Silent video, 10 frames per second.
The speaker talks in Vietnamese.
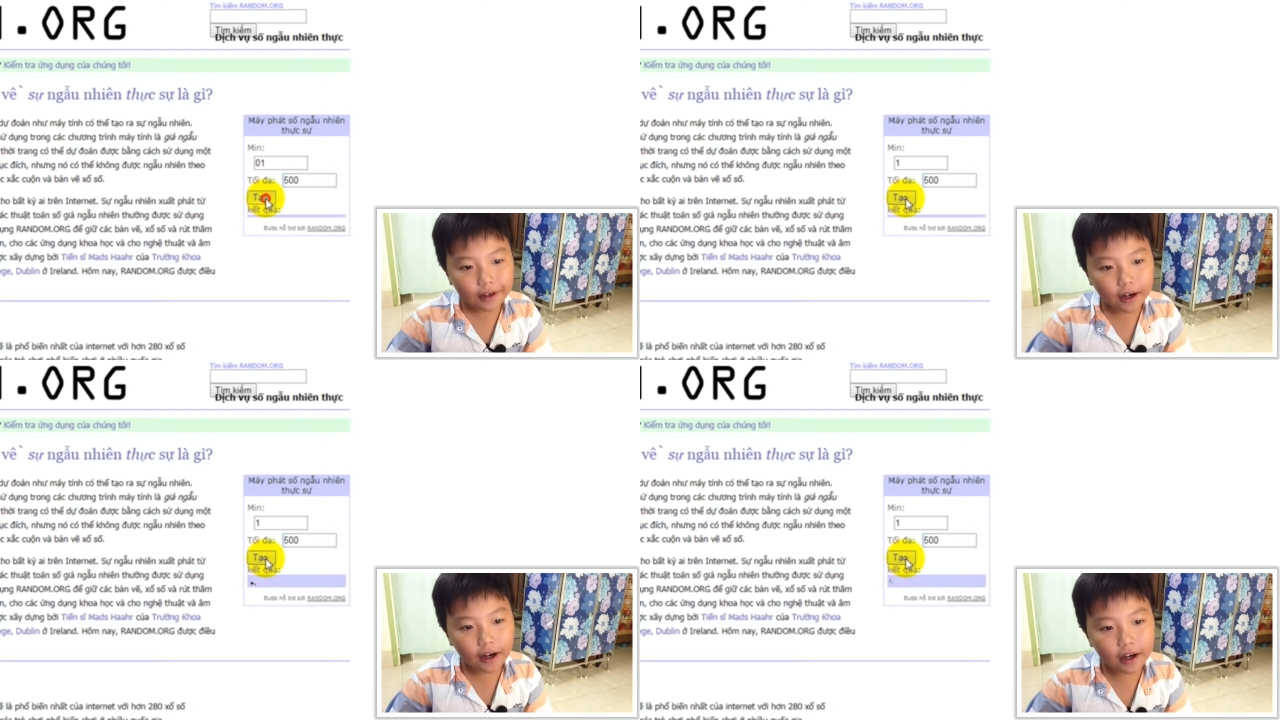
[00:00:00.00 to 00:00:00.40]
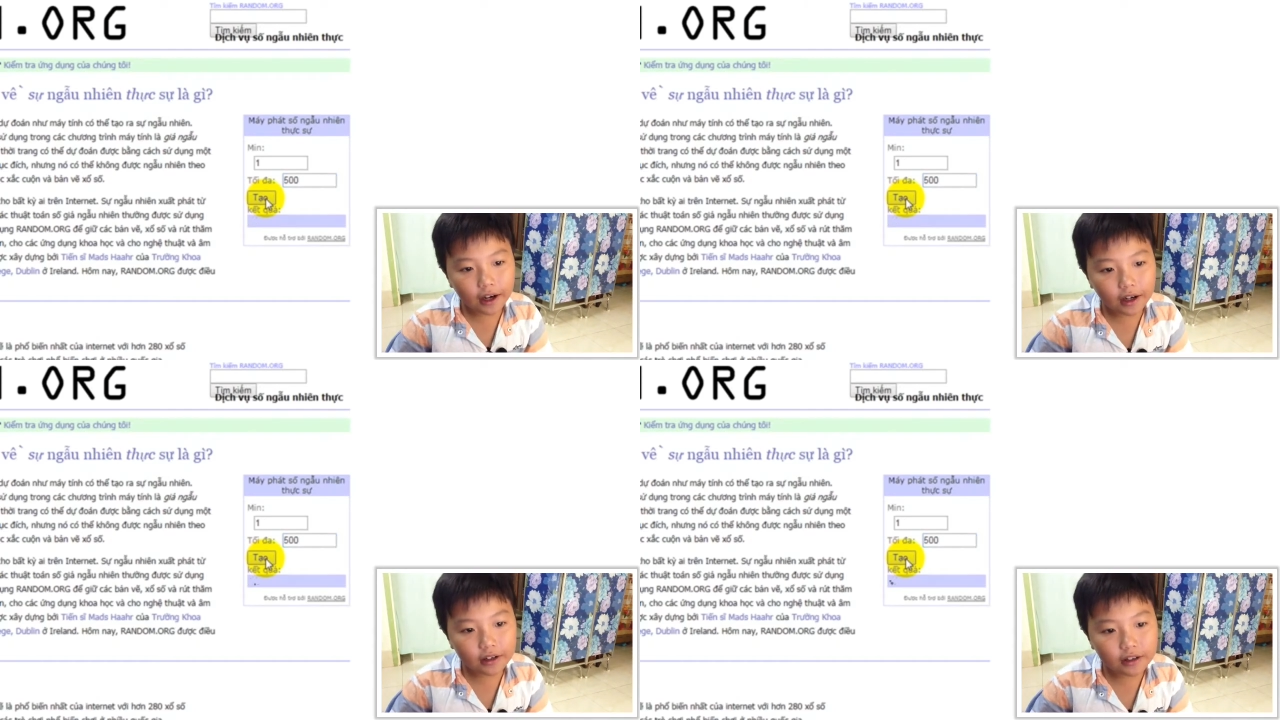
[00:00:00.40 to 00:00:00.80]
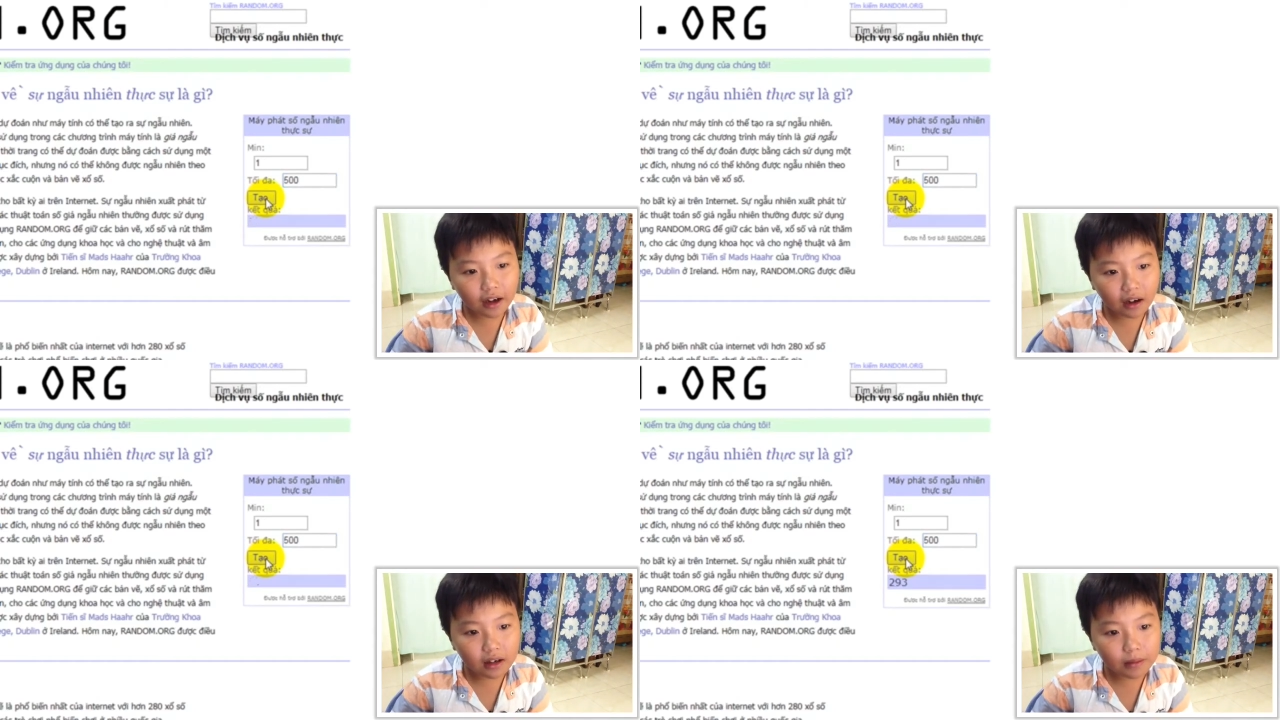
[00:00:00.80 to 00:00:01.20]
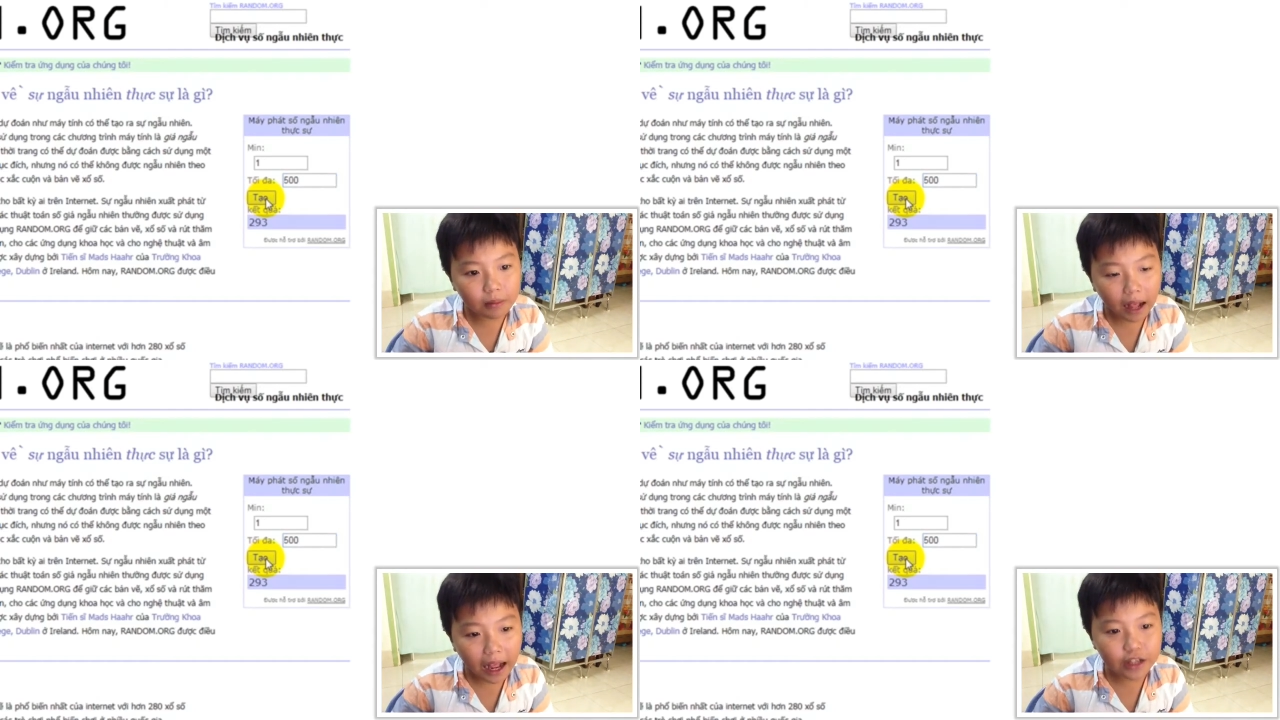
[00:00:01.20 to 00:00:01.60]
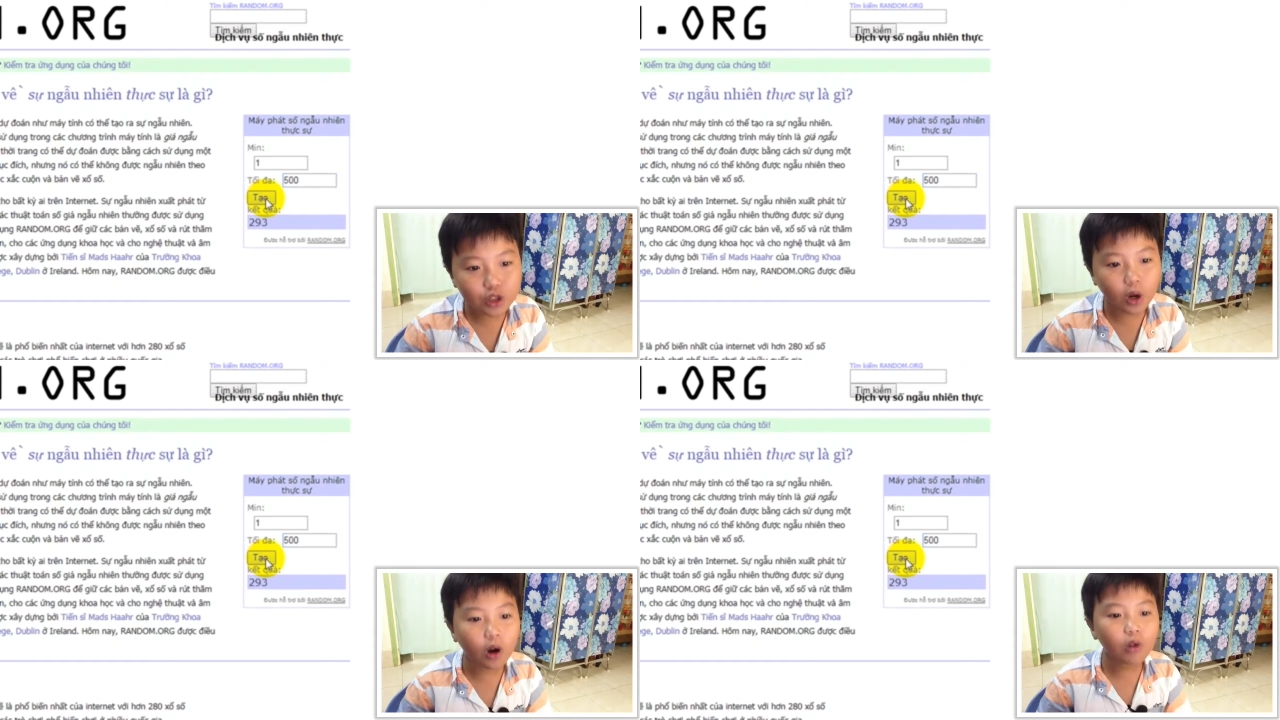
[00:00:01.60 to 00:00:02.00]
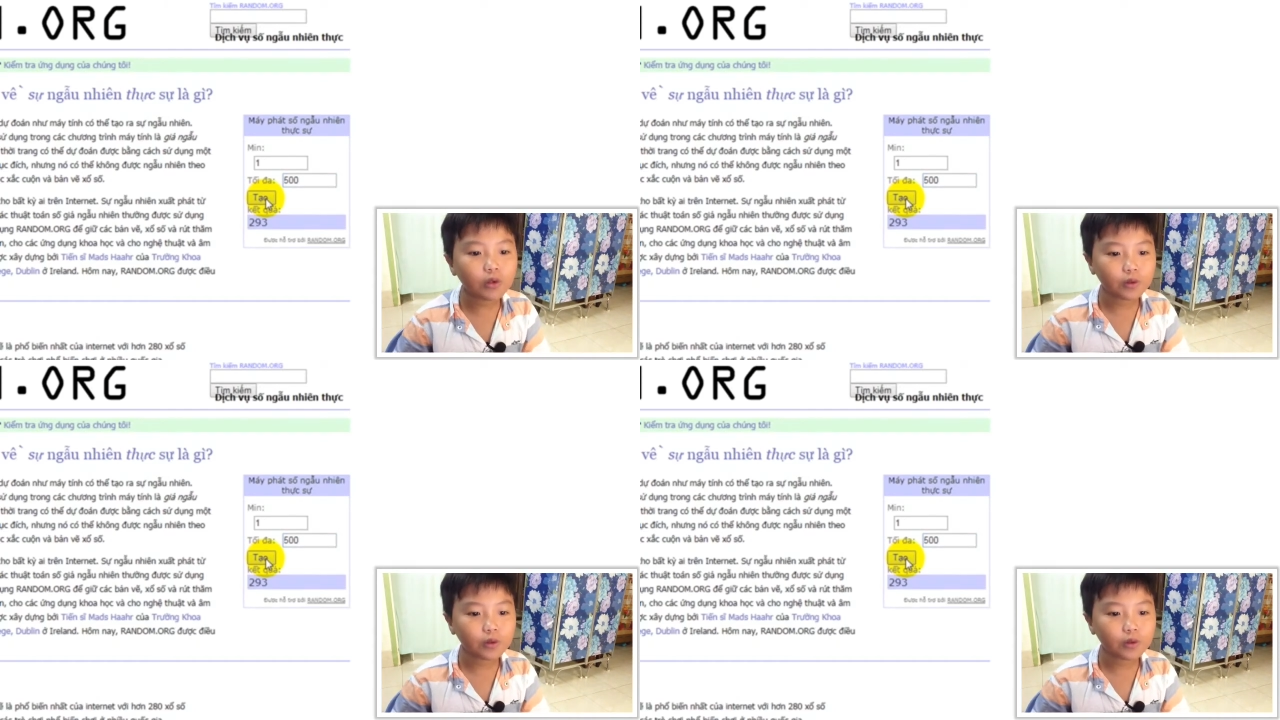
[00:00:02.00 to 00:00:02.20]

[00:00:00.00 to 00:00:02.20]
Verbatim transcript: uh, random là hai số